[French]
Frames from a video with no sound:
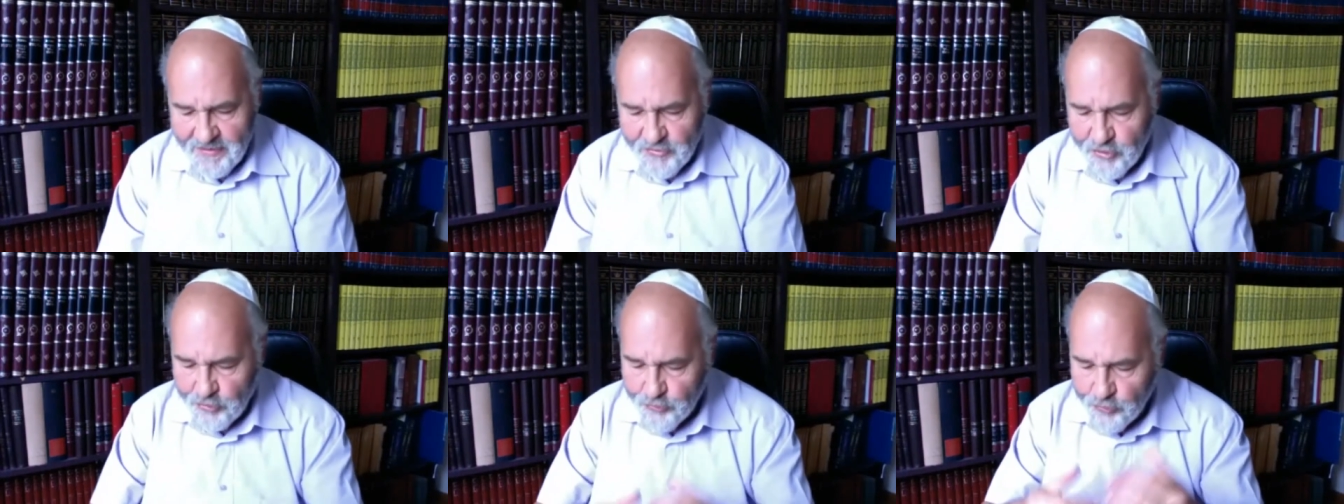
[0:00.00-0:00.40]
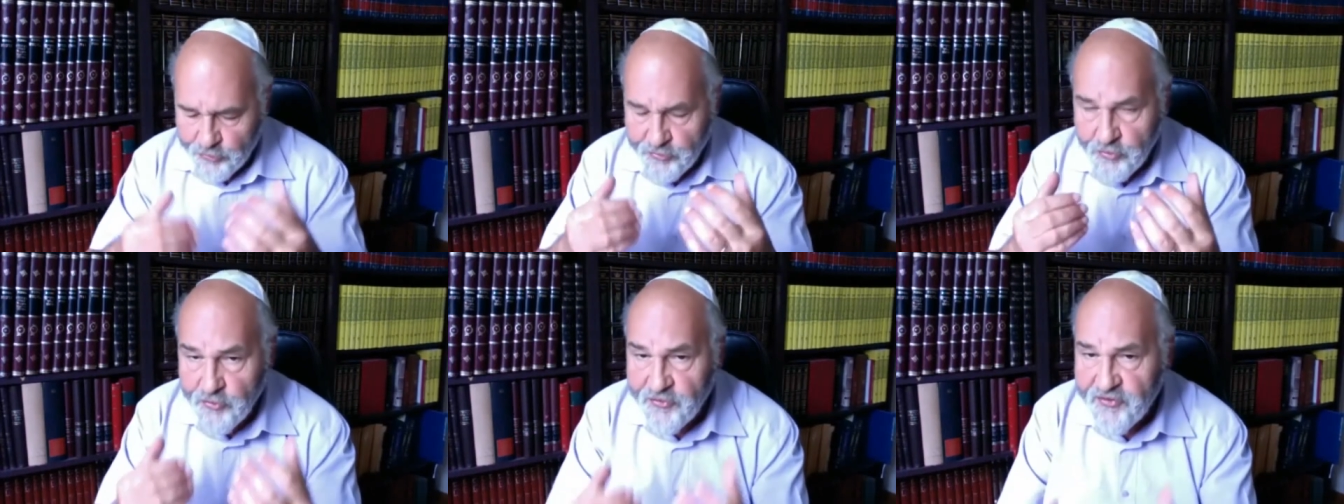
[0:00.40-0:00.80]
dans
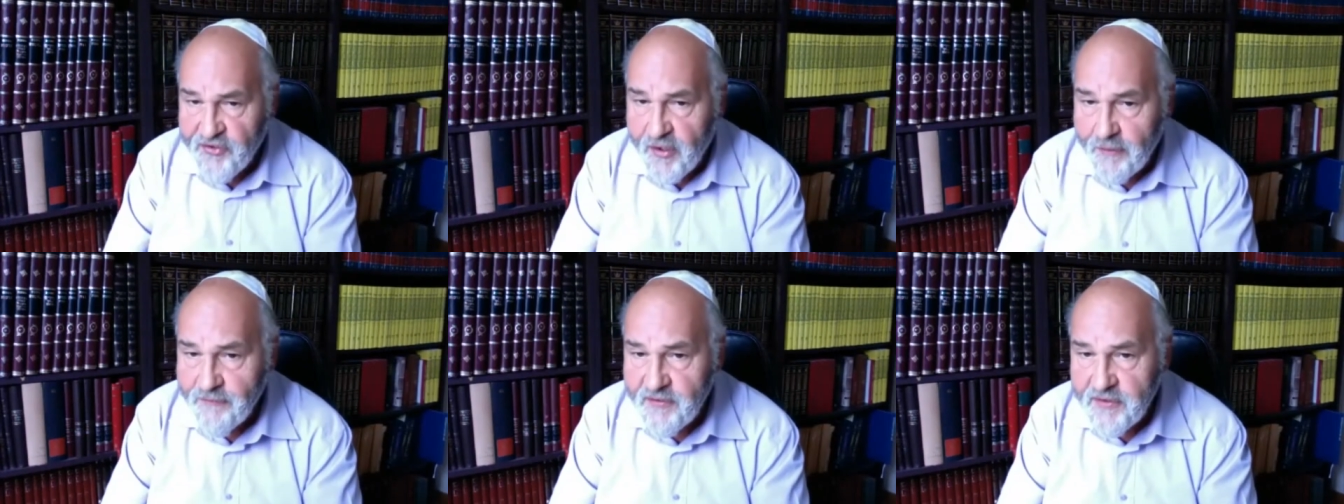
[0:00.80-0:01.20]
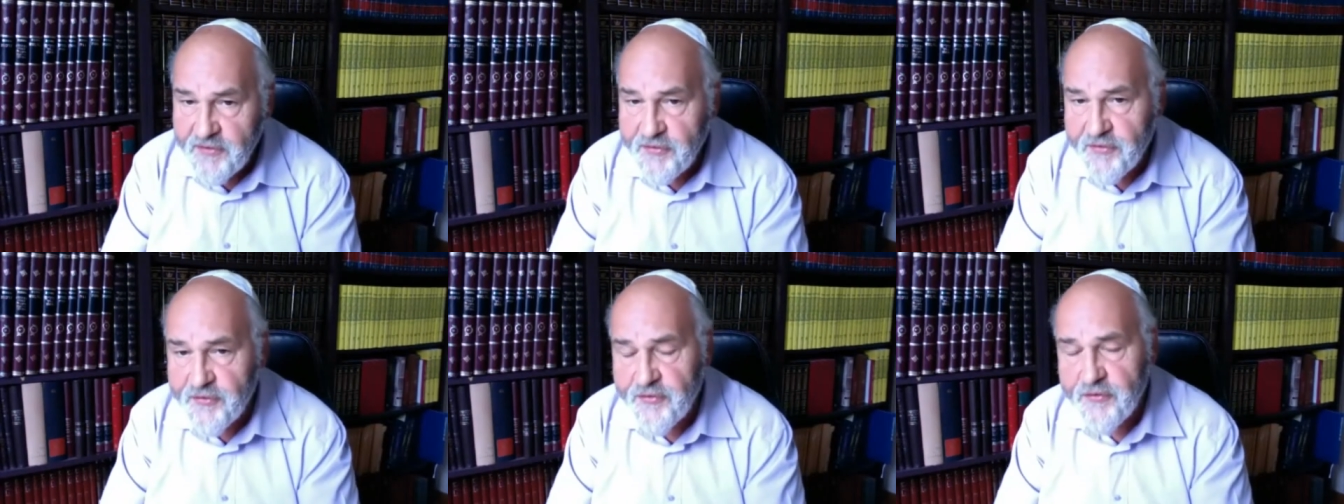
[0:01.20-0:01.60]
notre
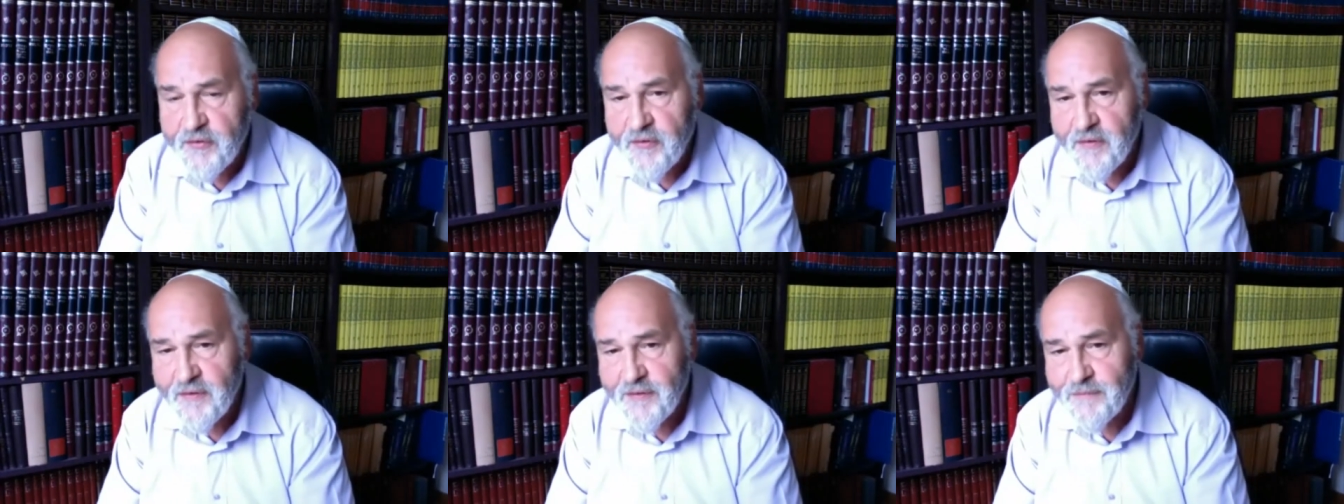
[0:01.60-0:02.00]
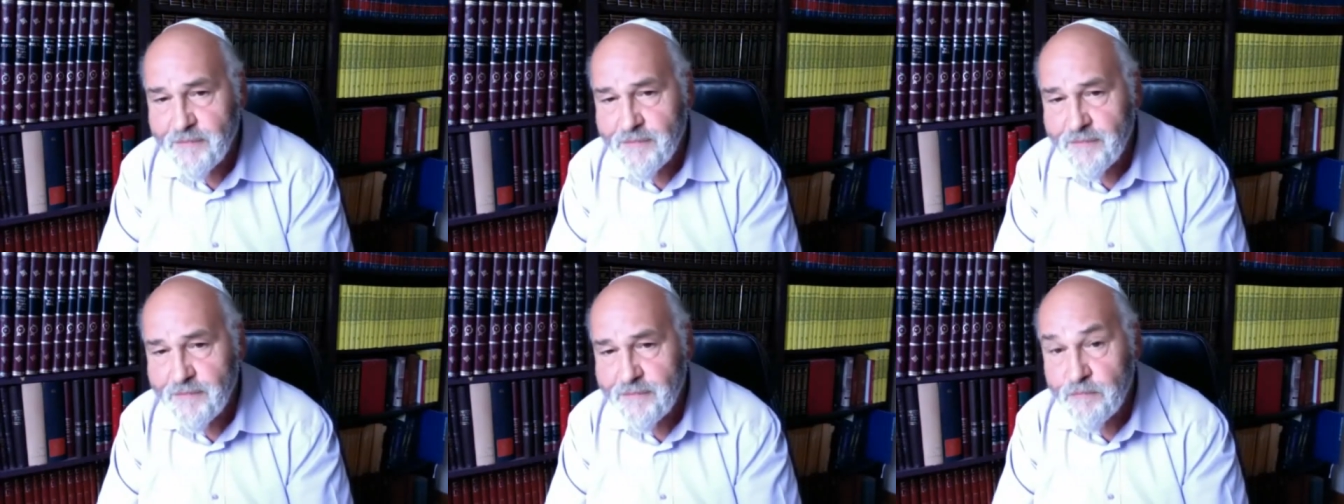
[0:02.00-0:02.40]
service
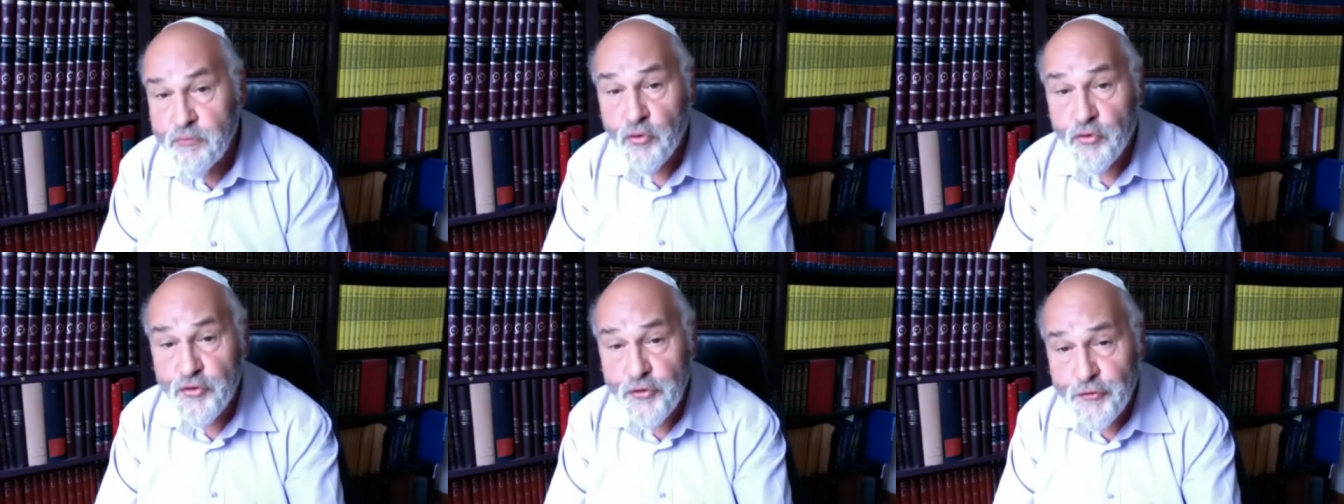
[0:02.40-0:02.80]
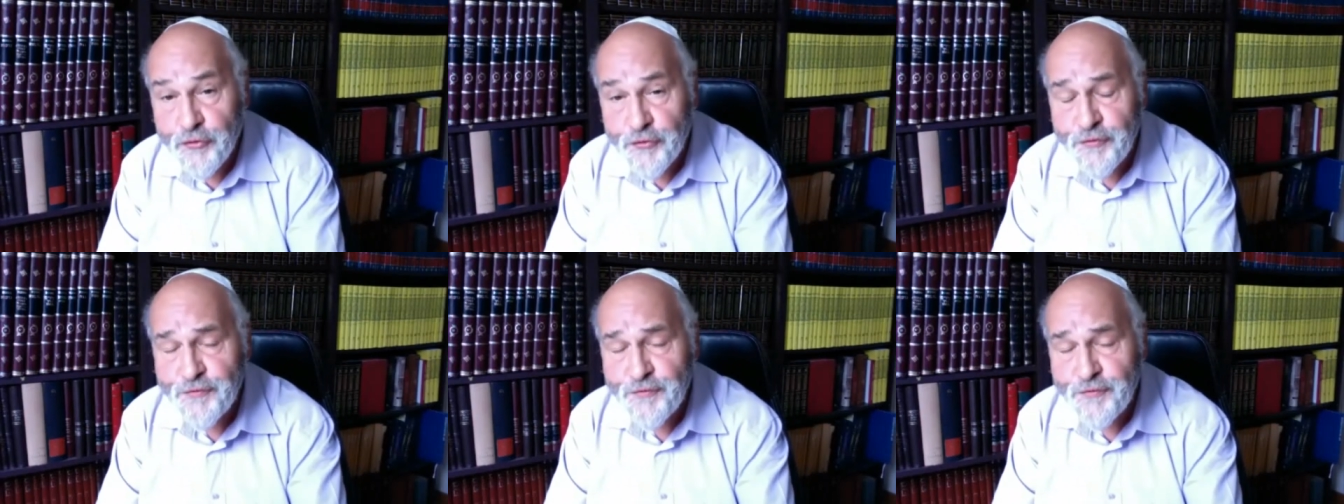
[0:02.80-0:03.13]
pour Dieu